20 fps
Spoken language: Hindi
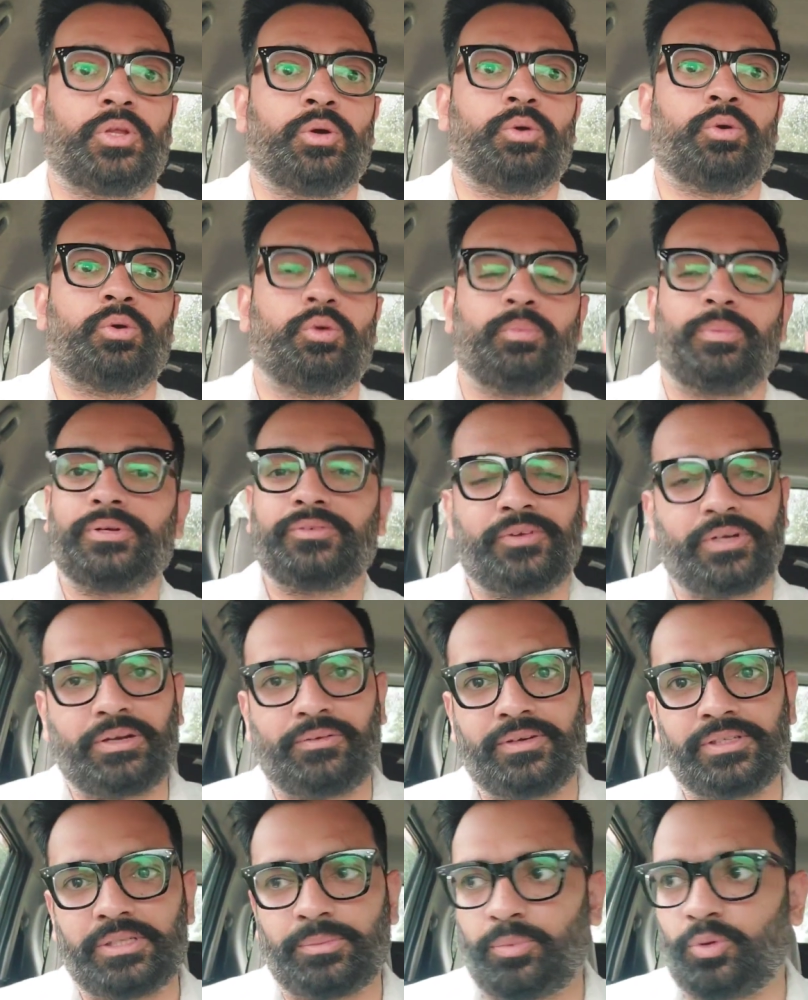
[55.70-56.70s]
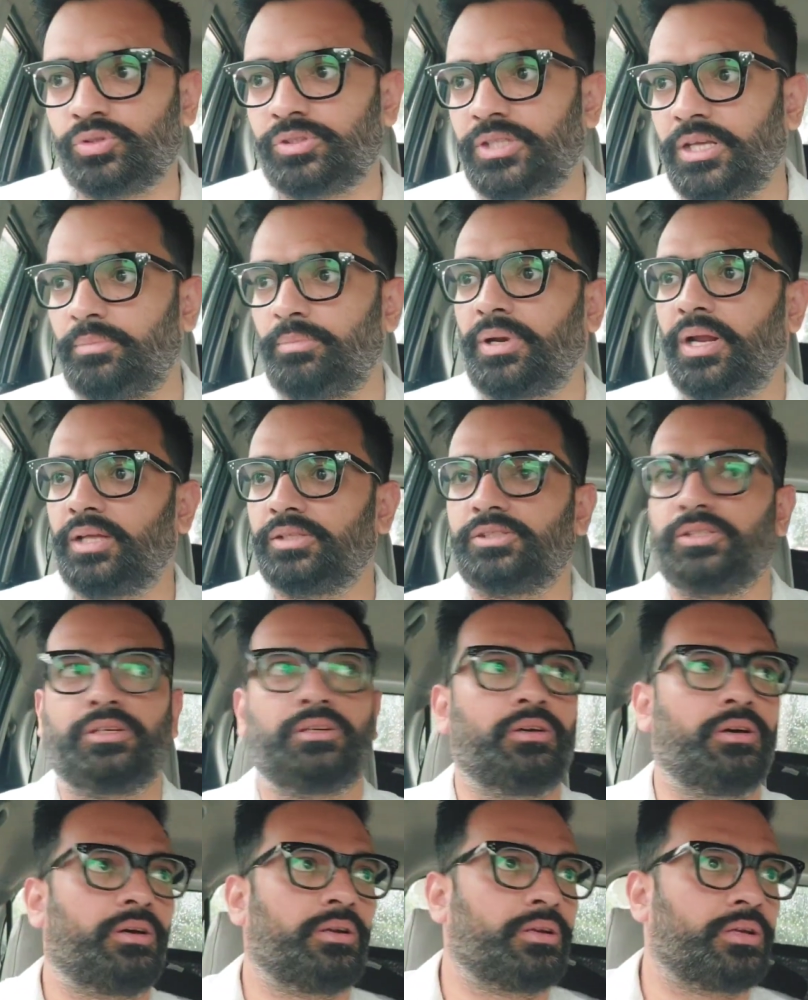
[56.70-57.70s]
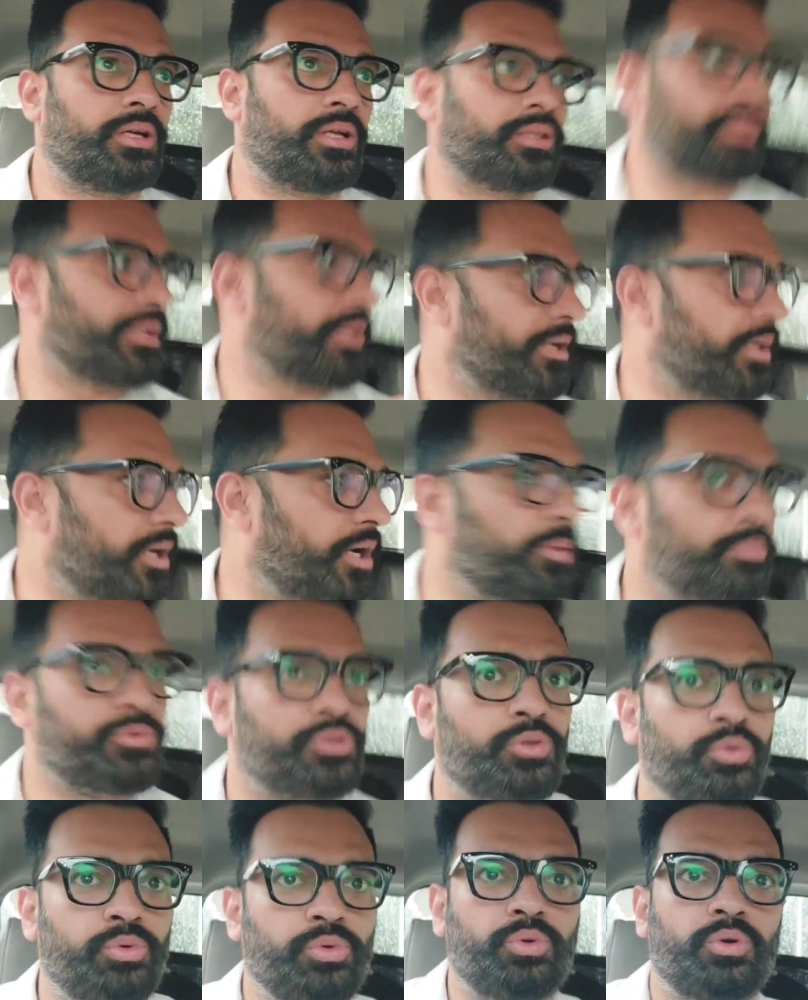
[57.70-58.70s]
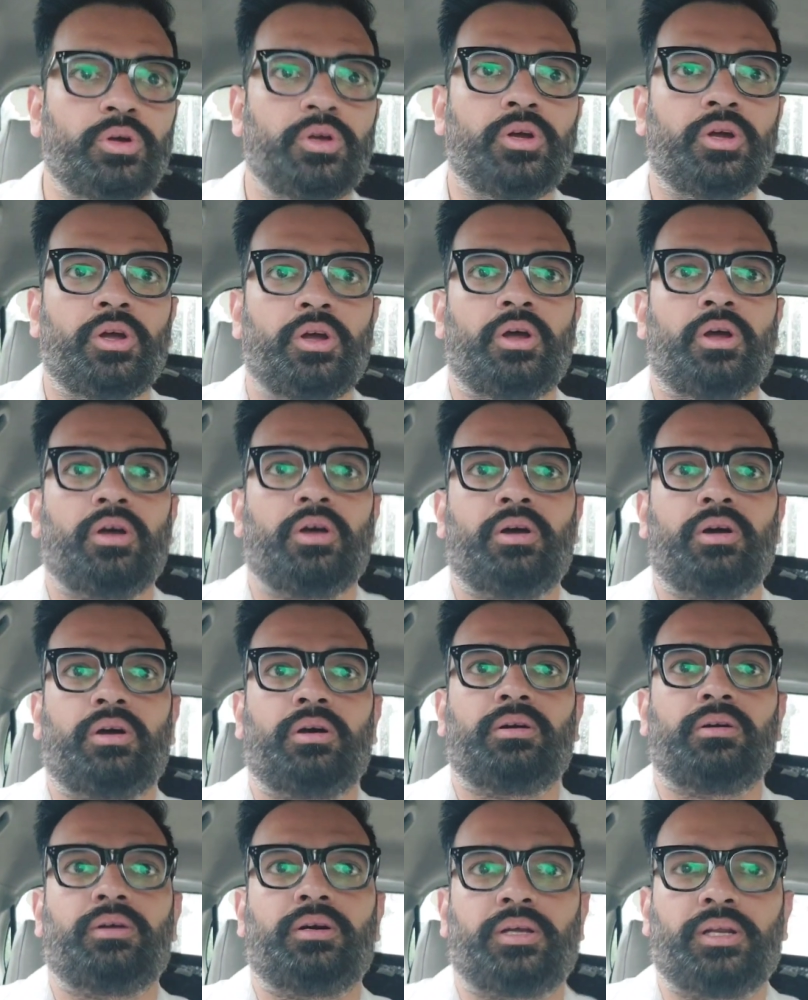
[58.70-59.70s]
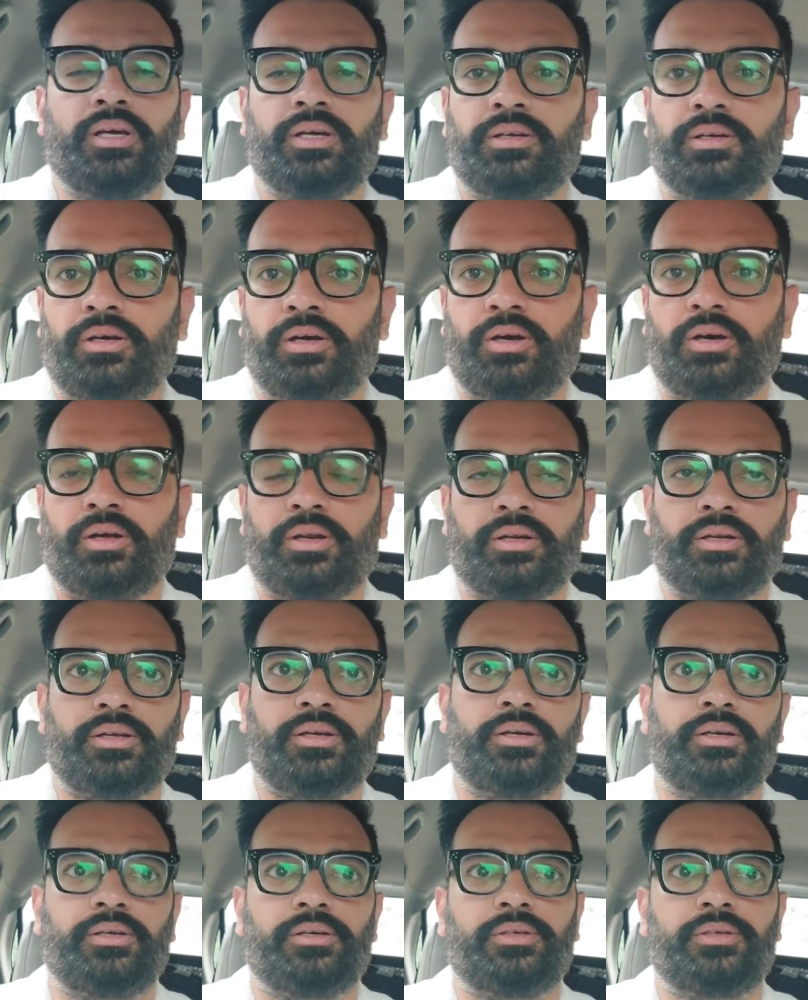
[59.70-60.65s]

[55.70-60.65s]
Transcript: तो बस फटाफट से पहुँचते हैं ब्रांच और करते हैं काम शुरू है ना और